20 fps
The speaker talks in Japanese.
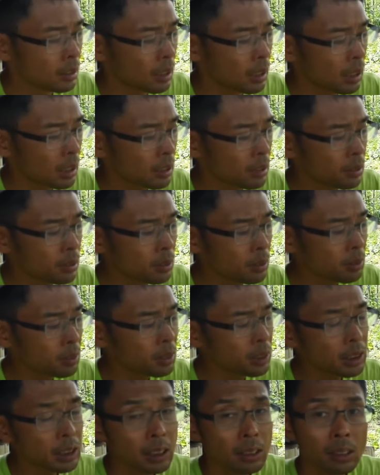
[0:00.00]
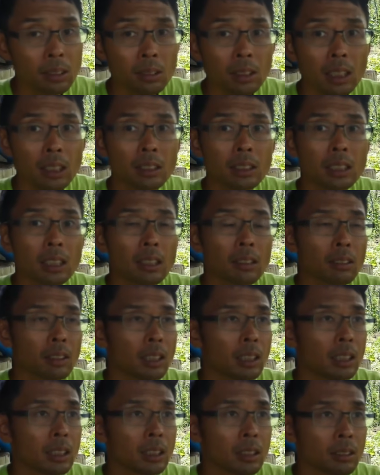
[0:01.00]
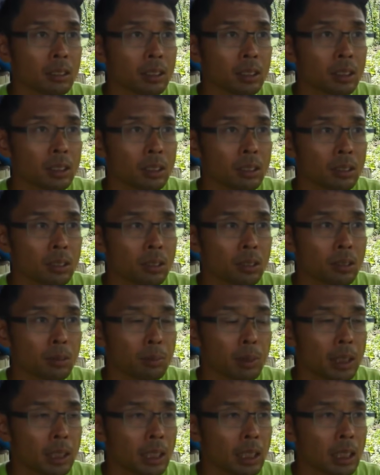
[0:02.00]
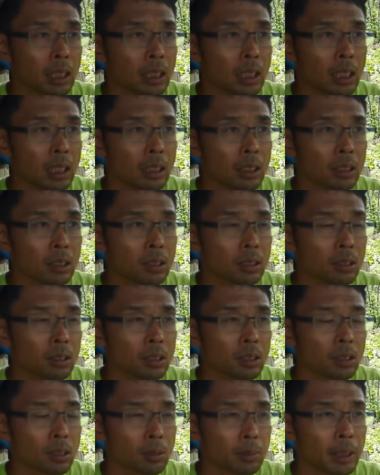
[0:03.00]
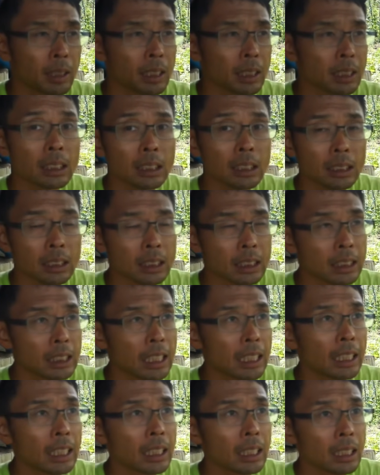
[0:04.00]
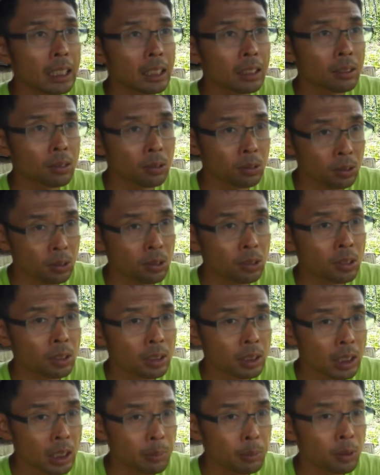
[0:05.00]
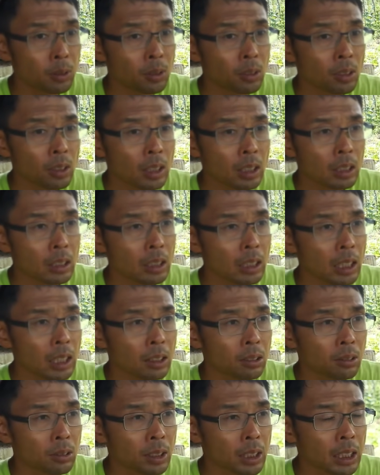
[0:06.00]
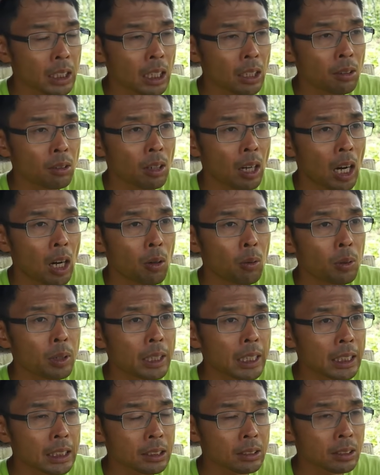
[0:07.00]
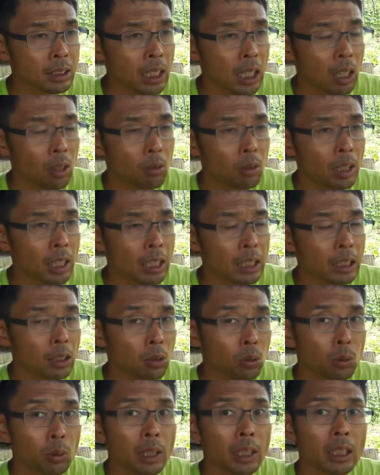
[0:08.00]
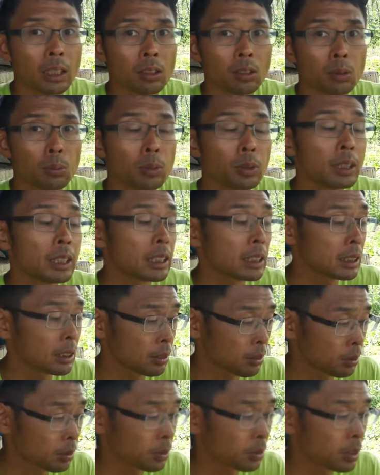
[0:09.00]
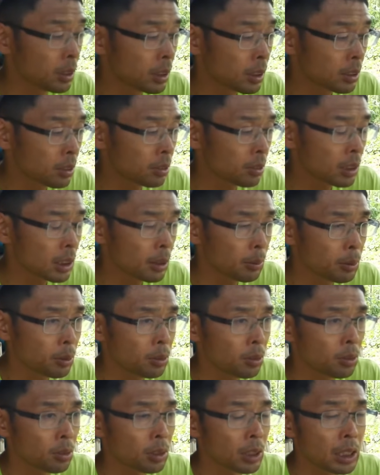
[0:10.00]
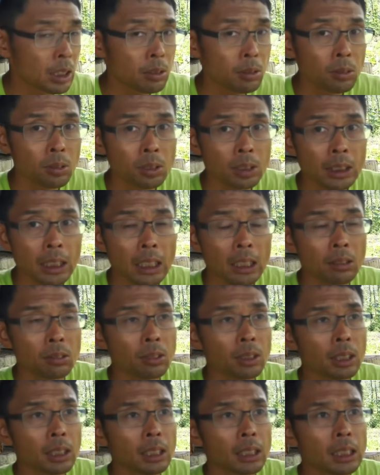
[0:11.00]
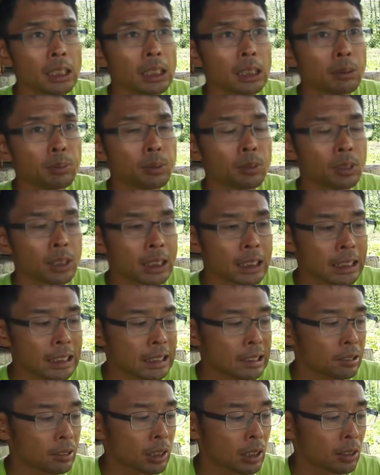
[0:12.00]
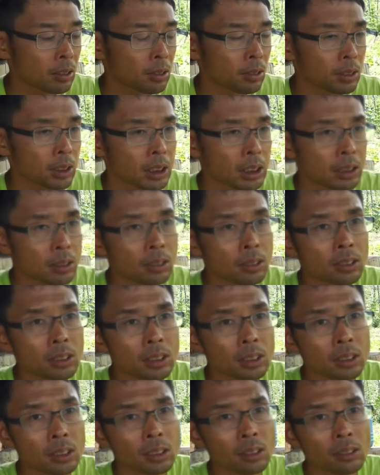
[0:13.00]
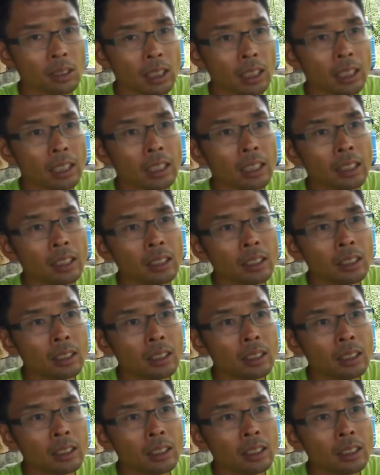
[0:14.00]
悪用してる人がいるんじゃないのかなっていう、もうみんながそこまで知らないこと、でも、えっ、ー、と、危険を煽りやすくて、煽られたら怖いなと思いやすいこと、そういったものを利用して意図的に自分の支持者を獲得しようとする人が